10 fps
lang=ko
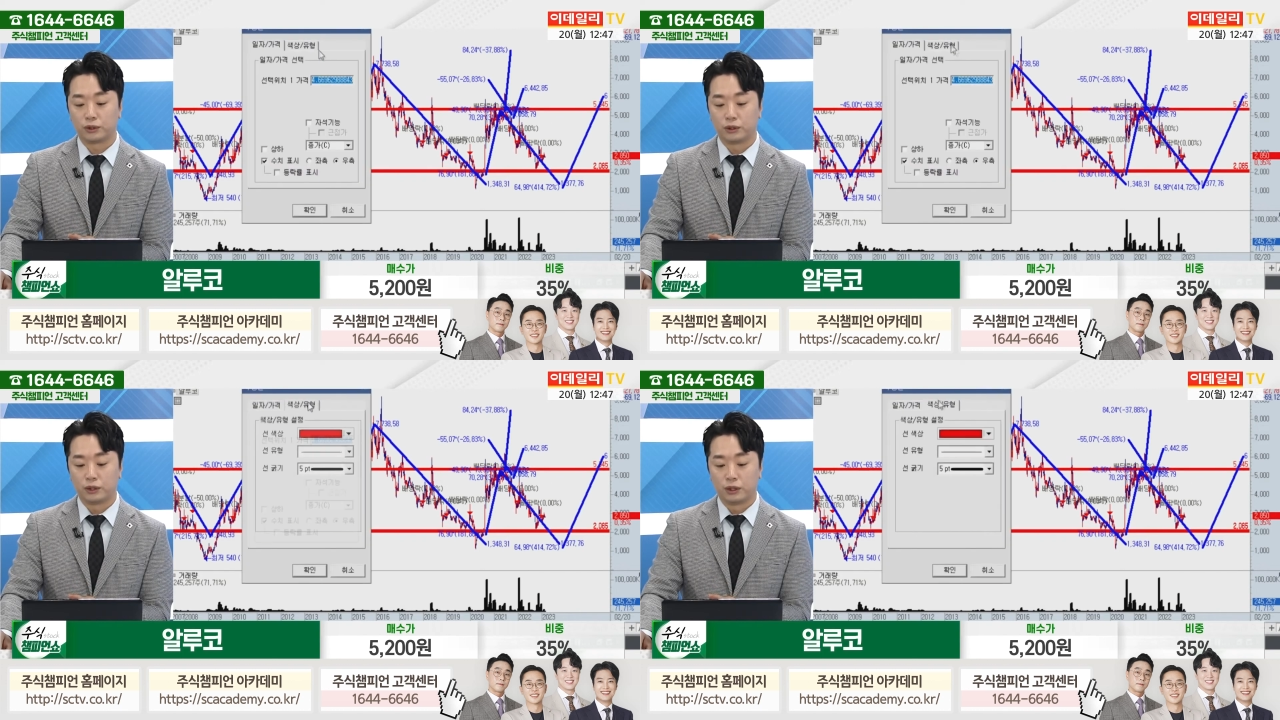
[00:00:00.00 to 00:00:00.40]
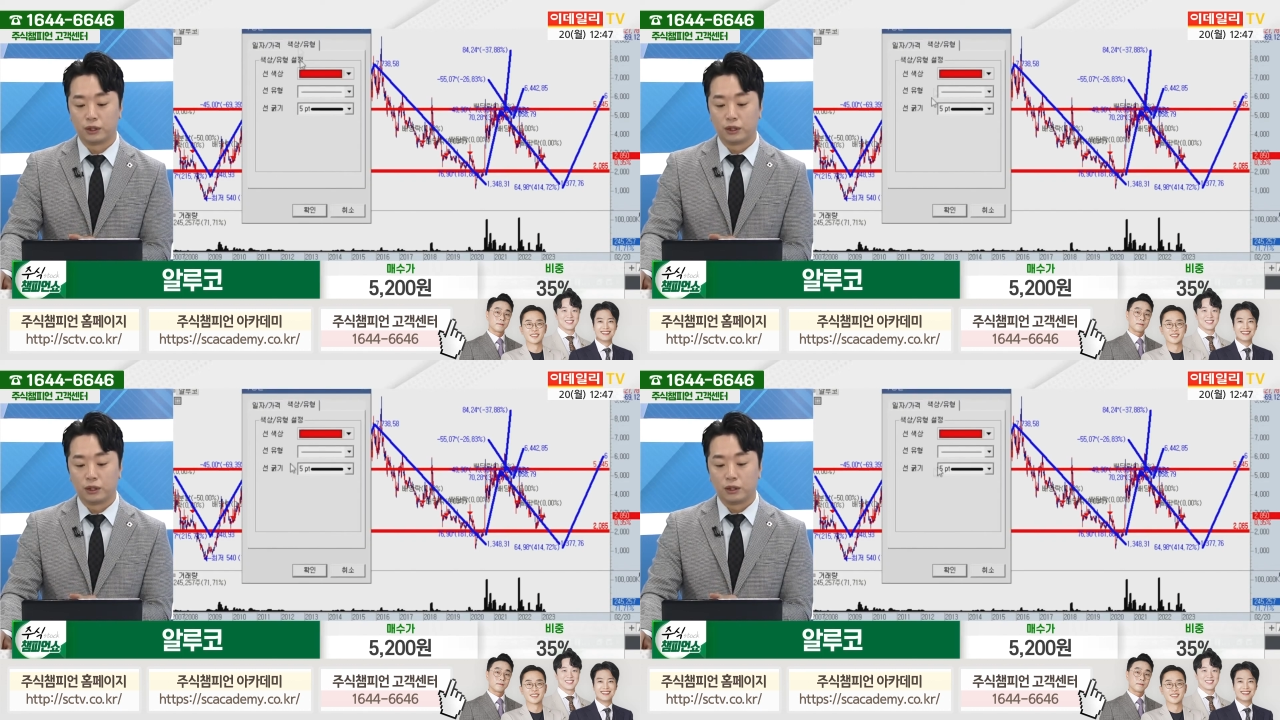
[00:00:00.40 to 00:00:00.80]

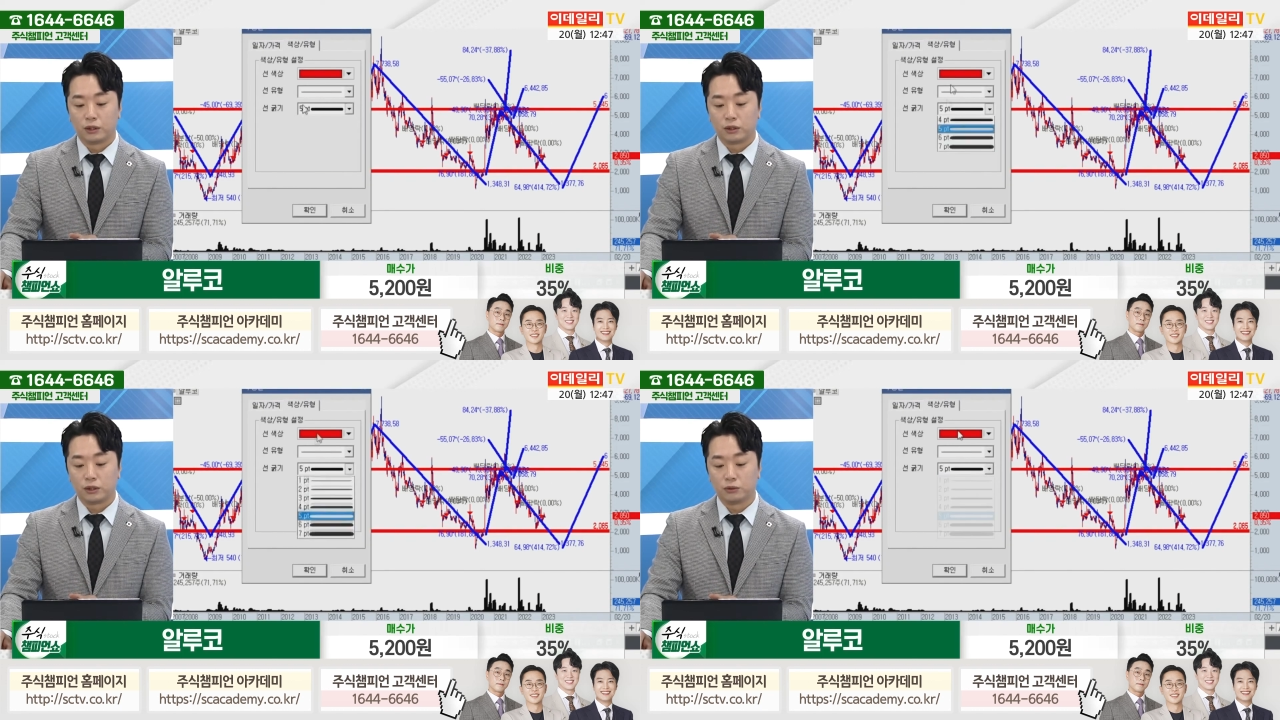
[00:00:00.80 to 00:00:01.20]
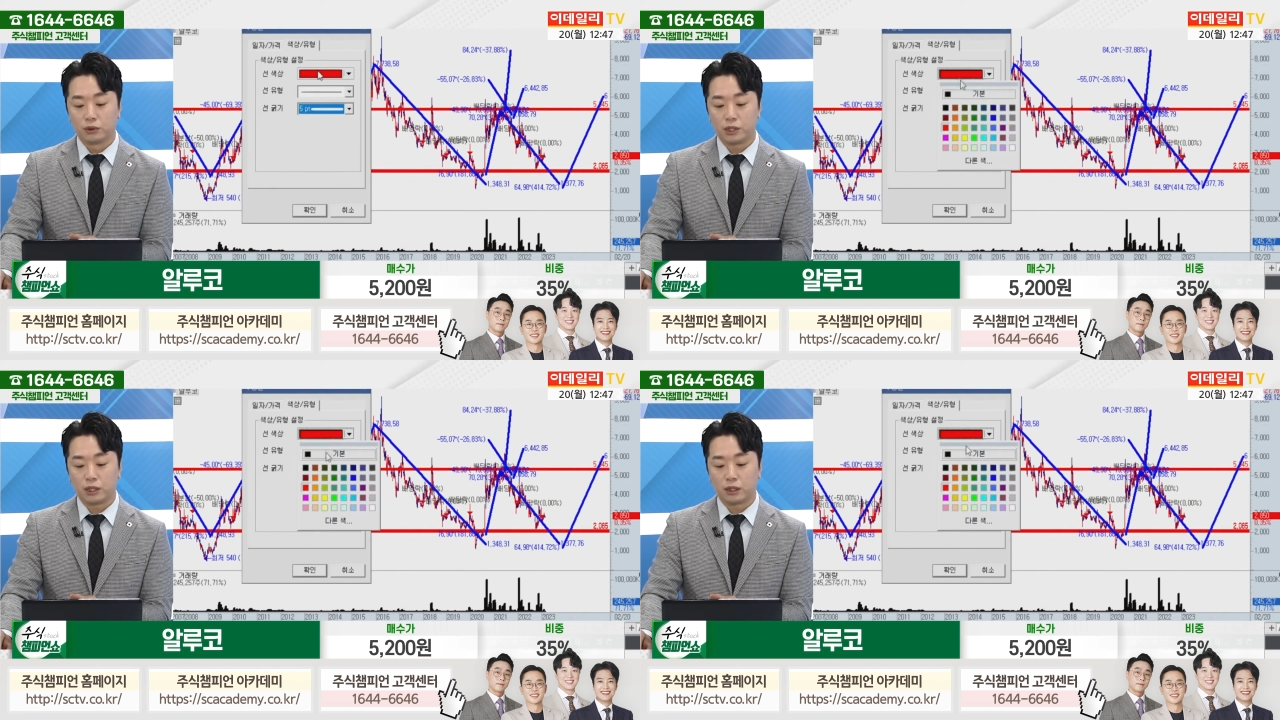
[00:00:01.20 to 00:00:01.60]
그러니까 지금
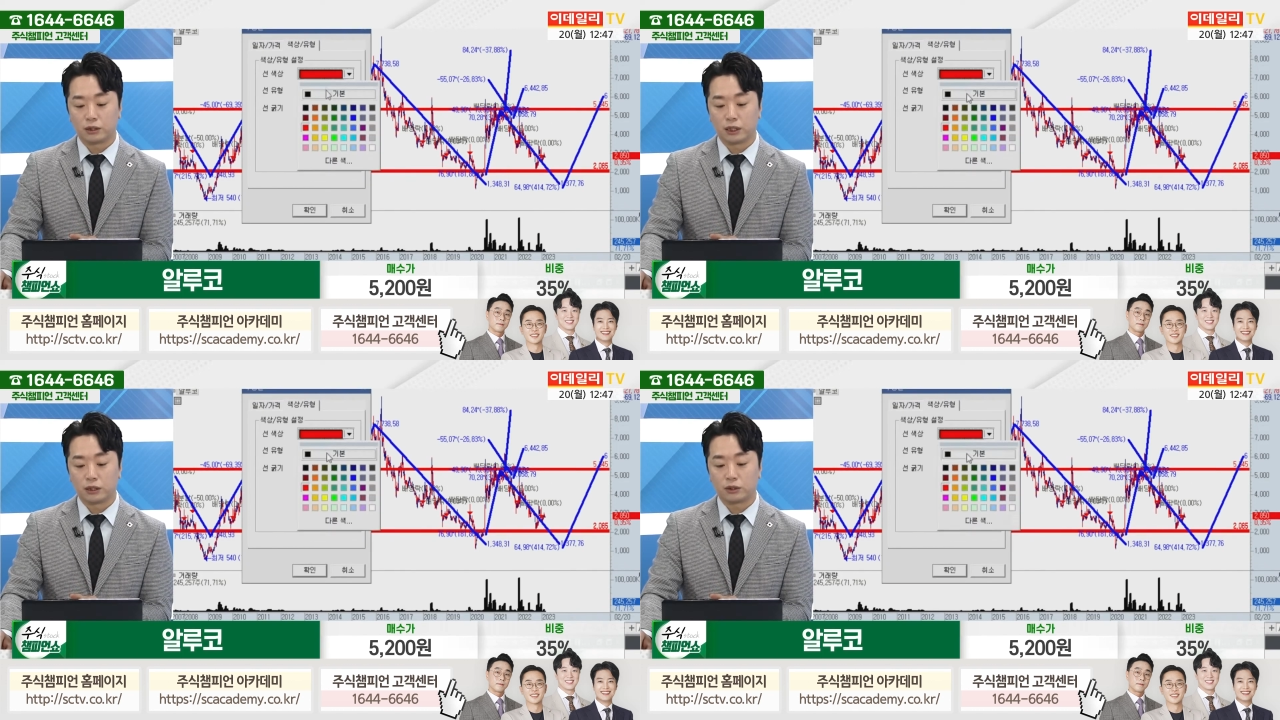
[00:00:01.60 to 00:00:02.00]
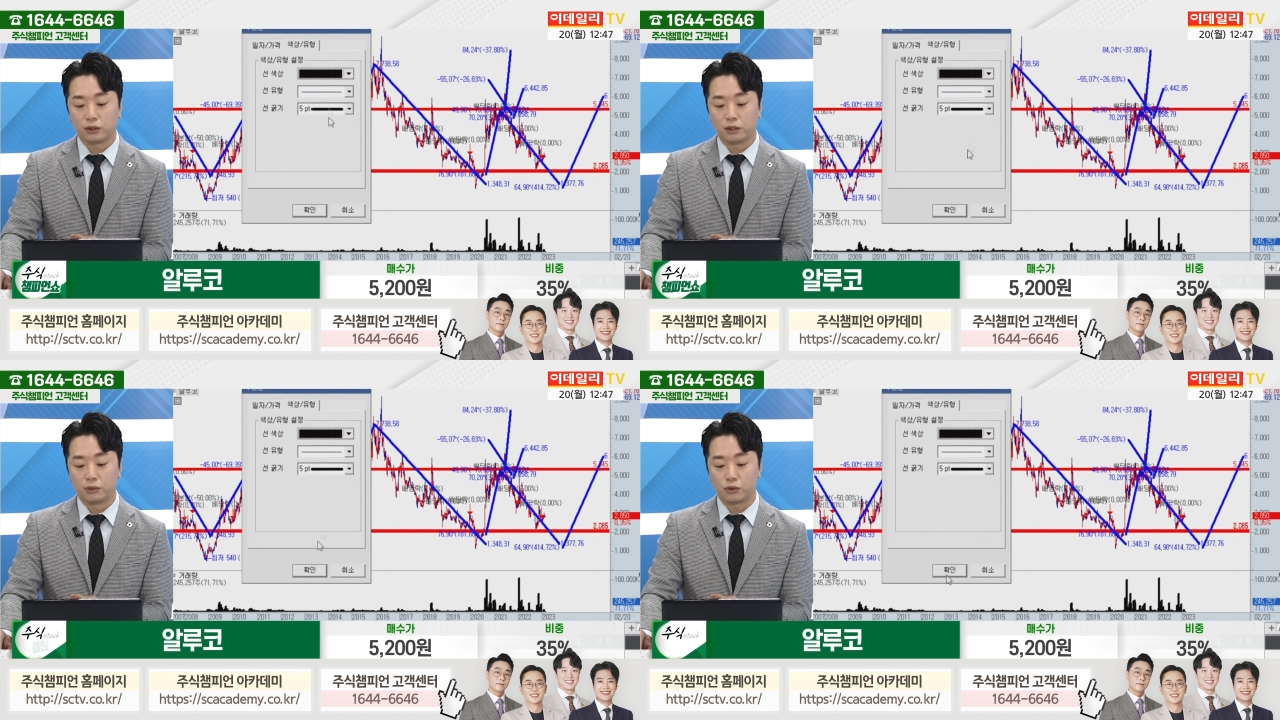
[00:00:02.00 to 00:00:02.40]
요 색깔을 제가
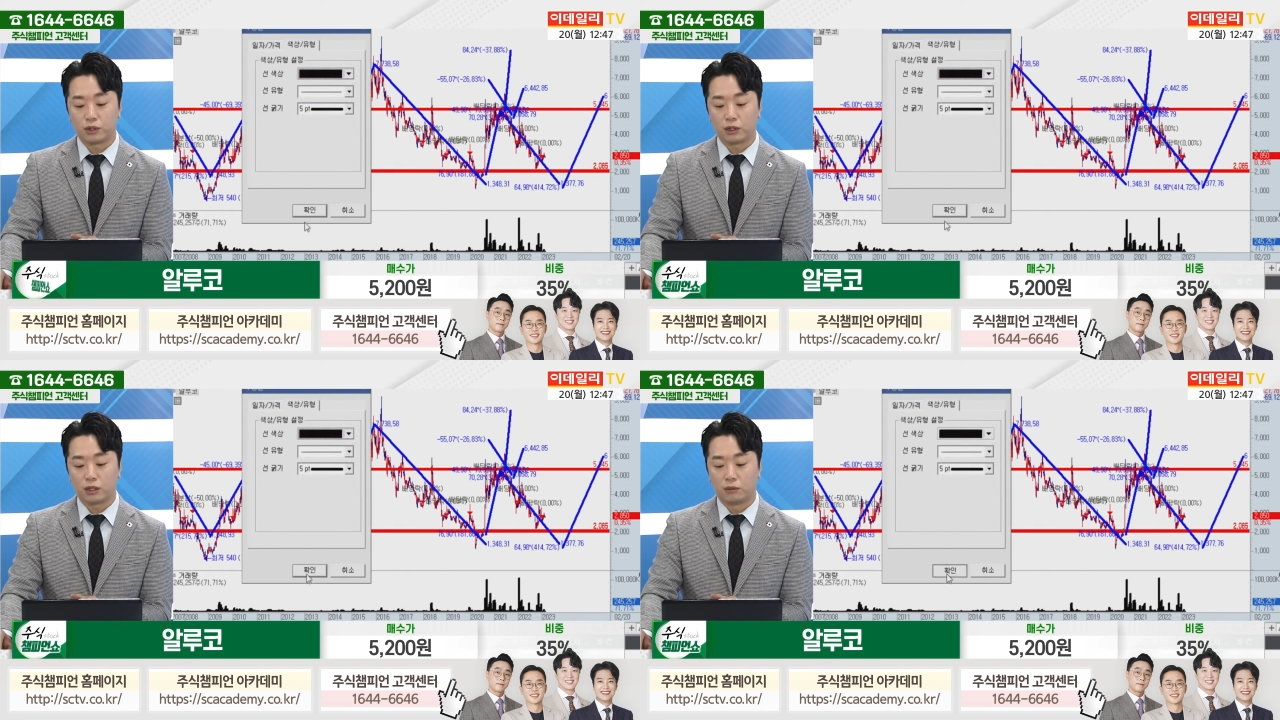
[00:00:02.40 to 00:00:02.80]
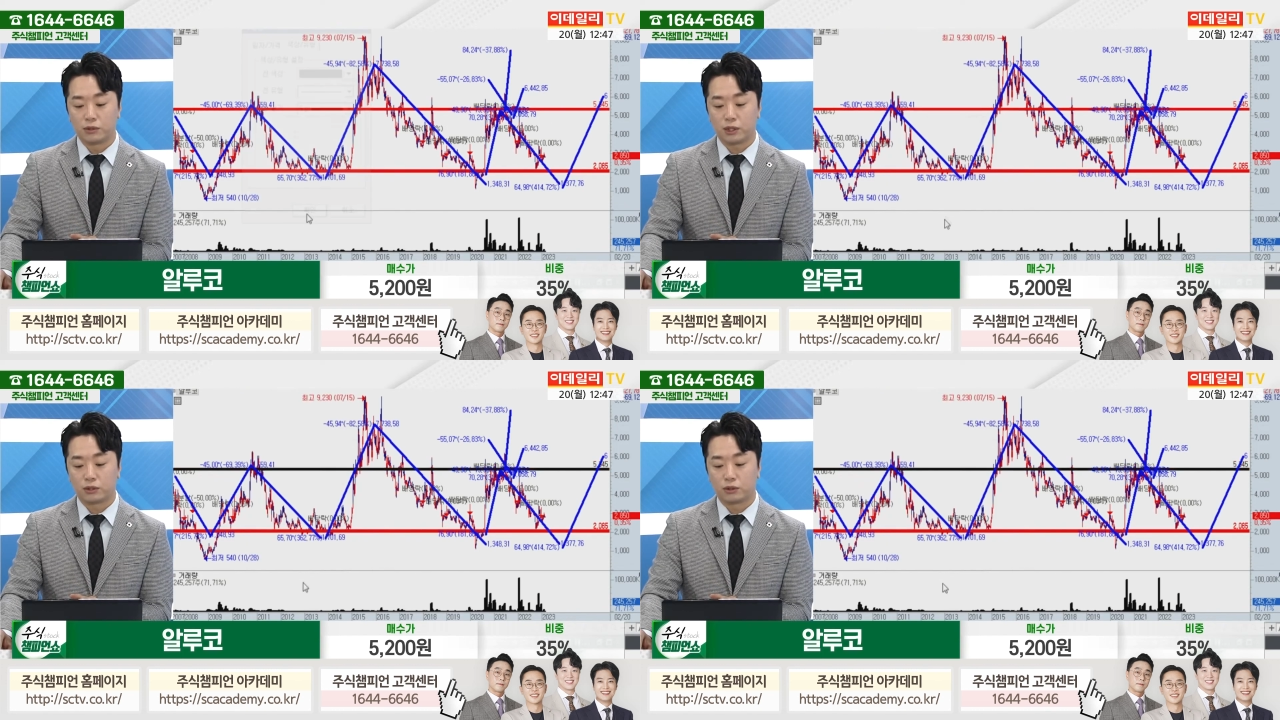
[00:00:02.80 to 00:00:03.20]
시청자님 매수가를 검은색